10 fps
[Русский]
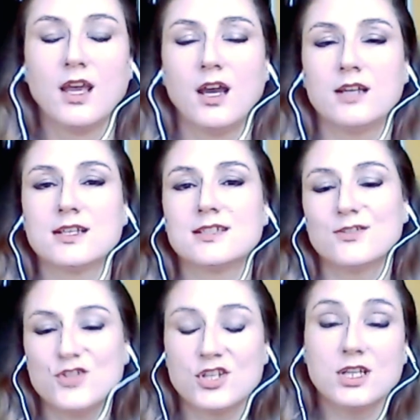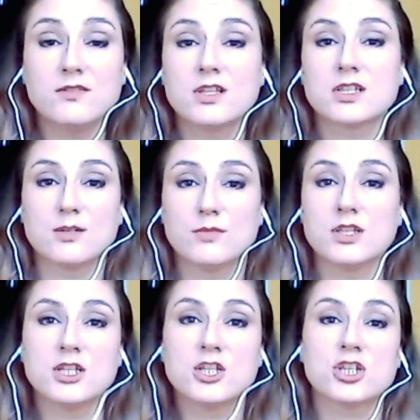А на следующий день в детском
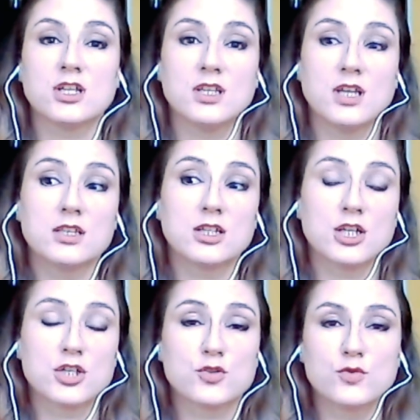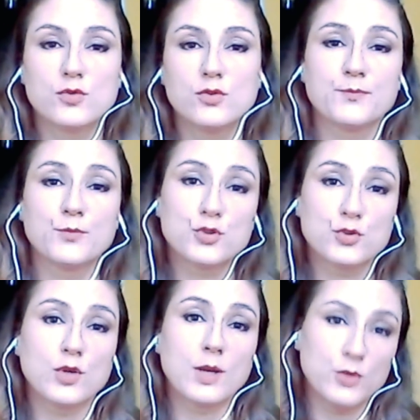манеже я нахожу
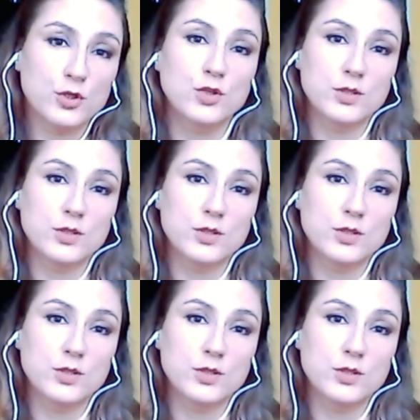пустую обертку от